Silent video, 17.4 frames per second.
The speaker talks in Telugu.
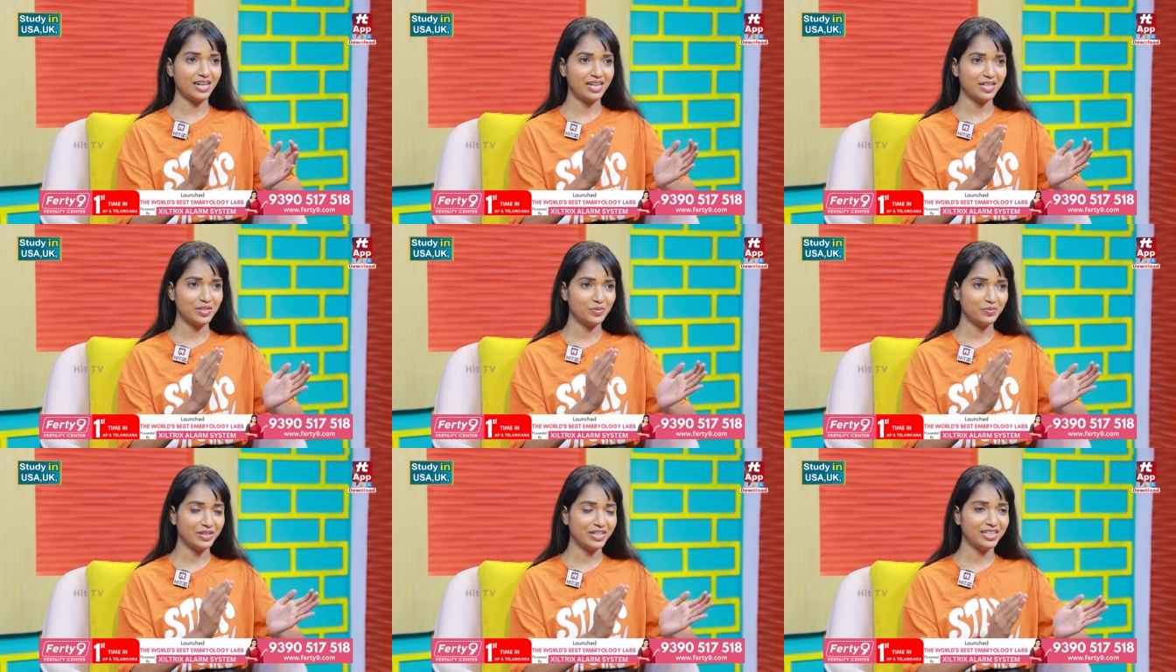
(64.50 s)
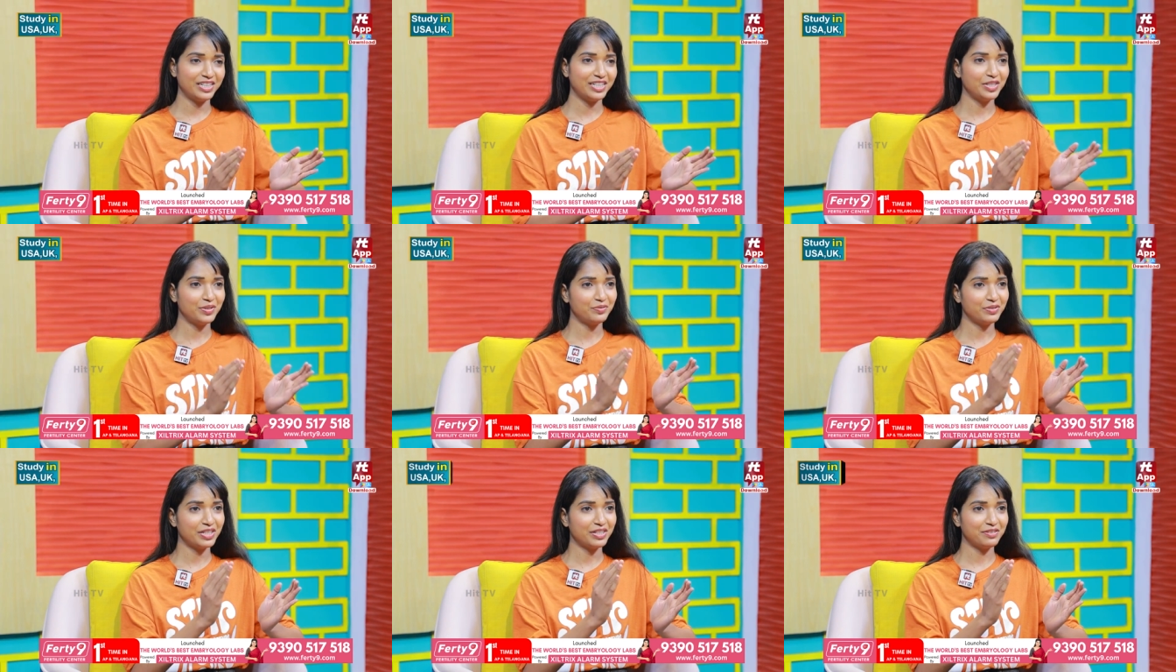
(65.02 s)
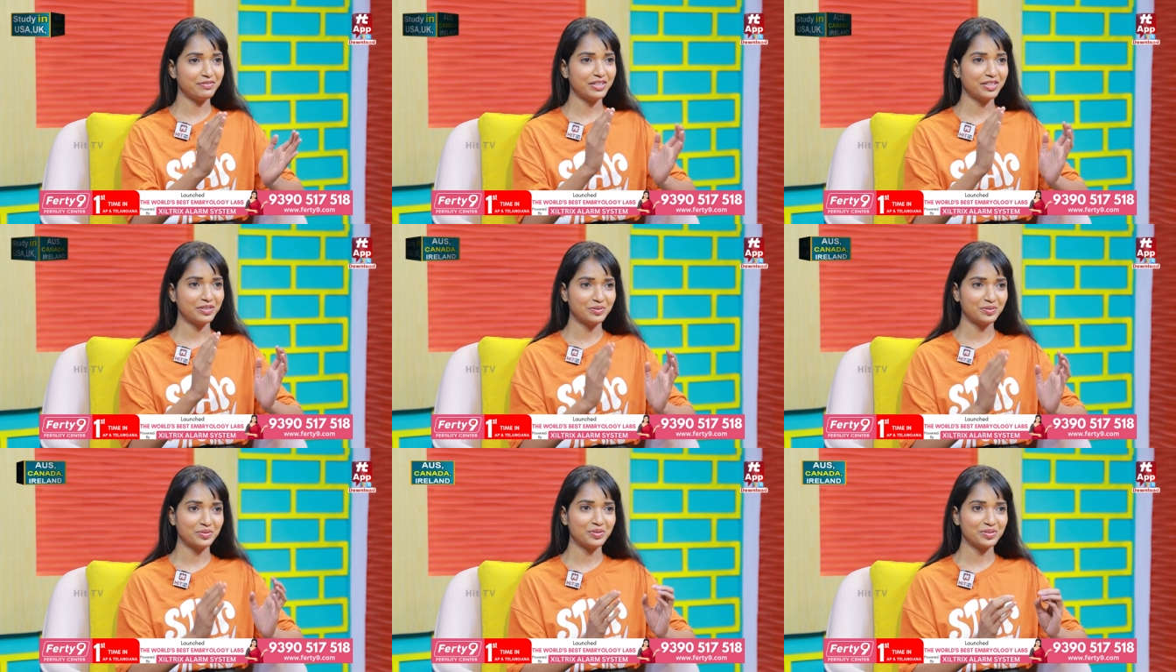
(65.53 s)
ఆ ట్వంటీ ట్వంటీ
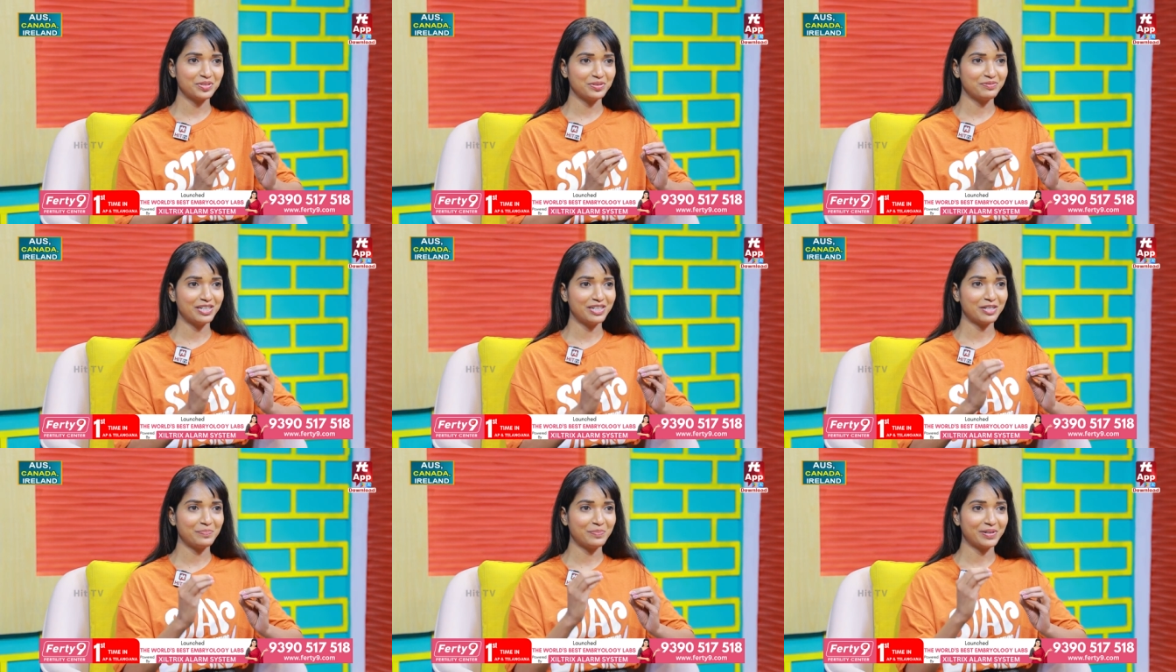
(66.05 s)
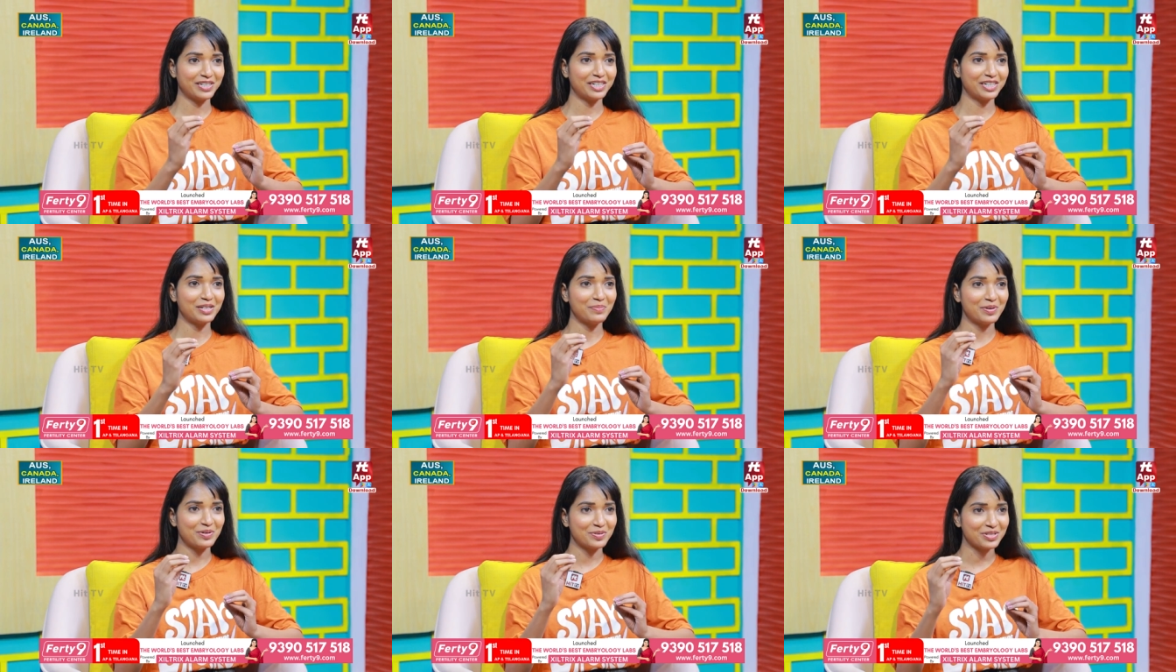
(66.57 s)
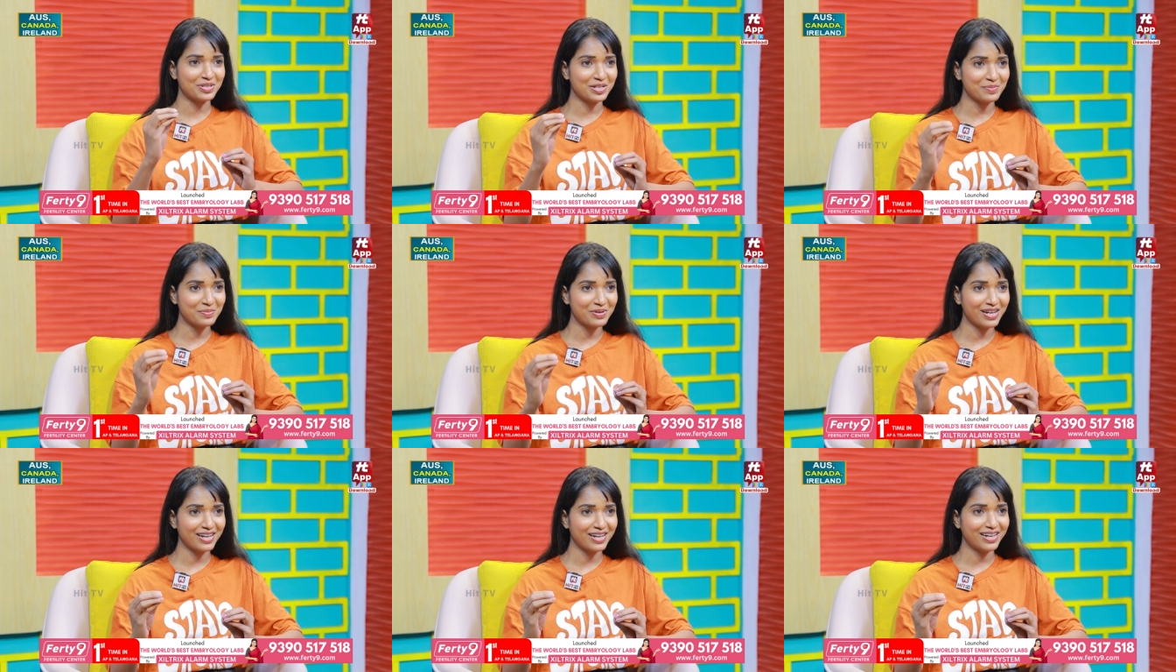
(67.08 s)
ఫైవ్ క్రోర్స్ వీళ్ళకి పెట్టడం
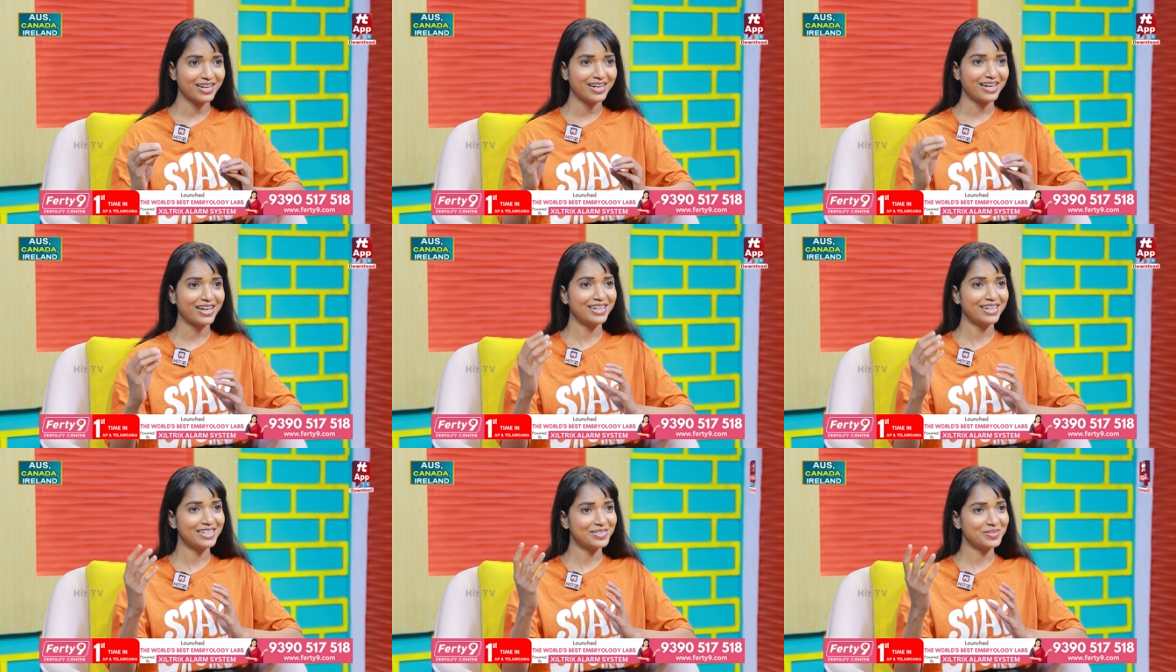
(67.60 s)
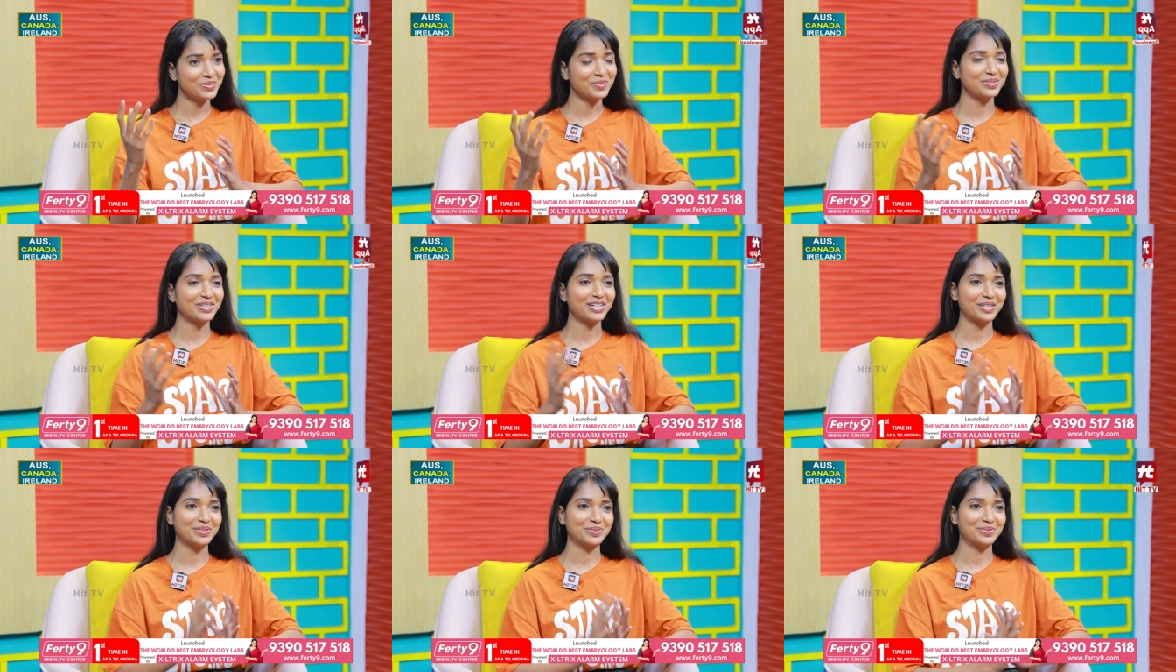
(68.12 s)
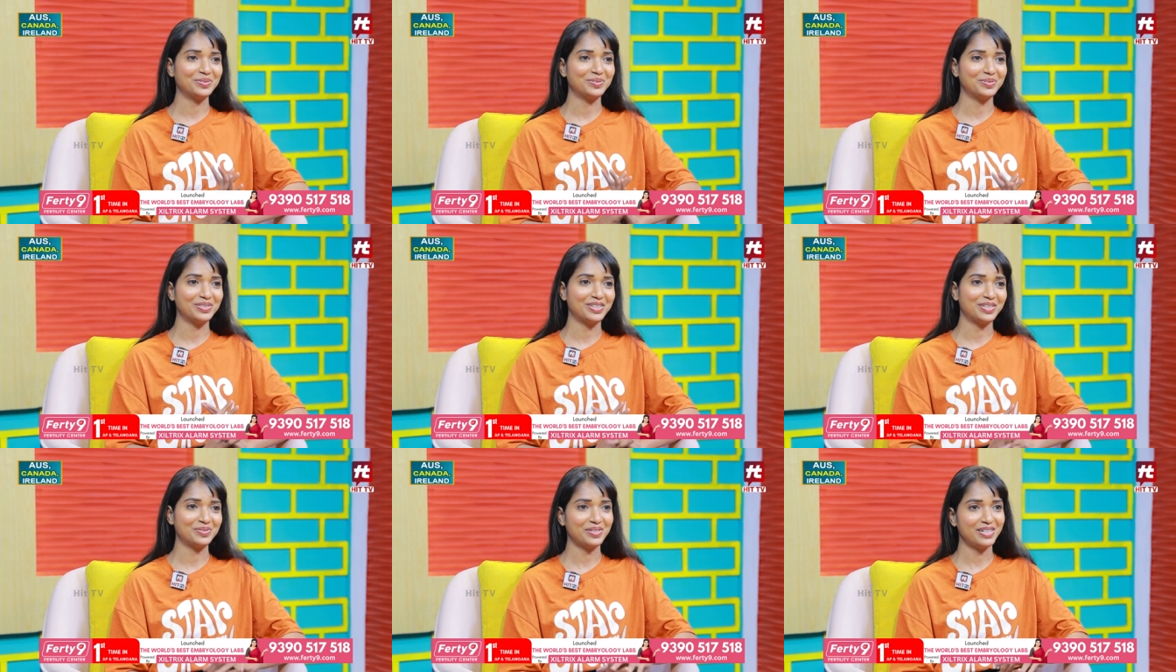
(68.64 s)
అవసరమా అనేసి కొందరు
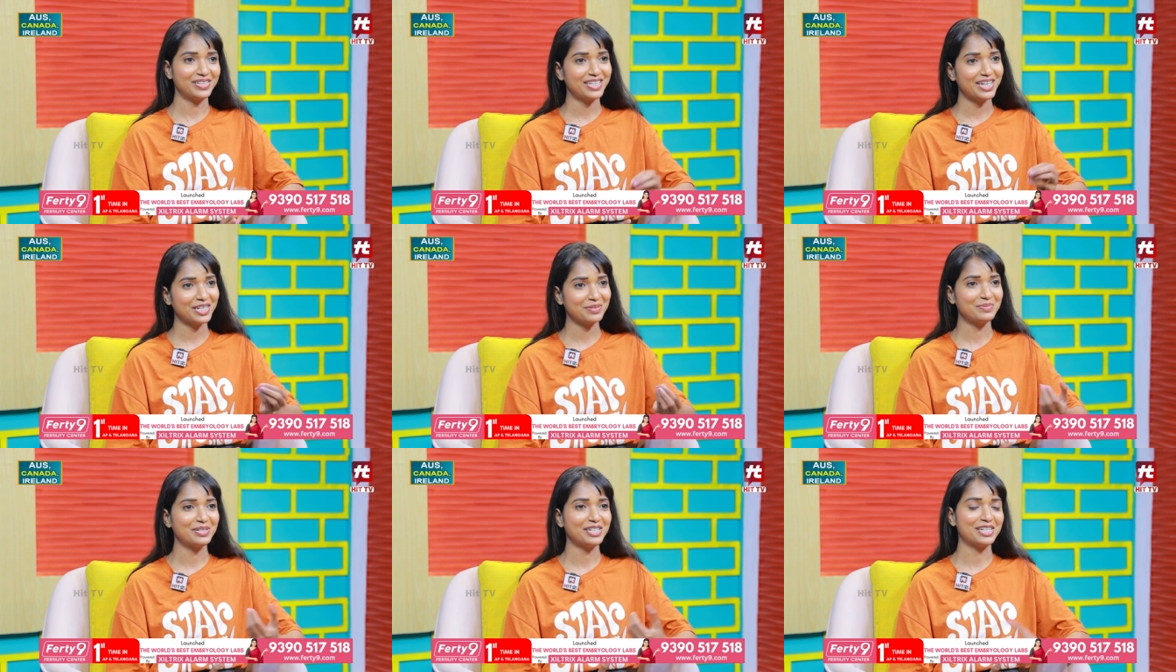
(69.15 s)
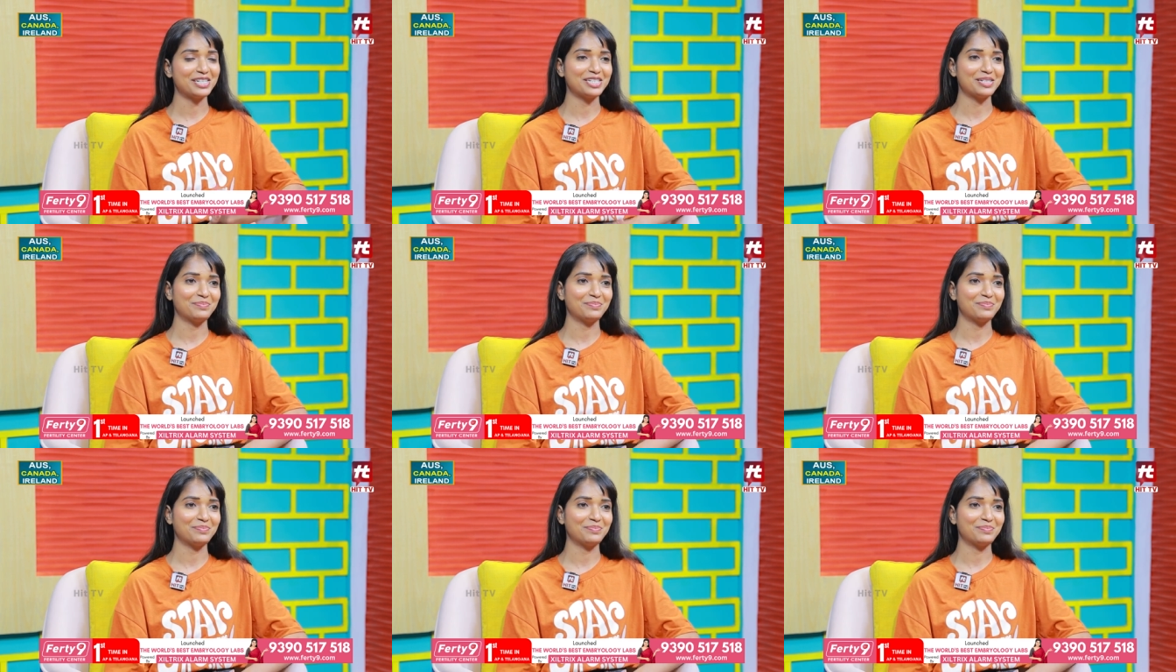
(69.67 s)
అనుకుంటున్నారు దానికి మీరు ఏం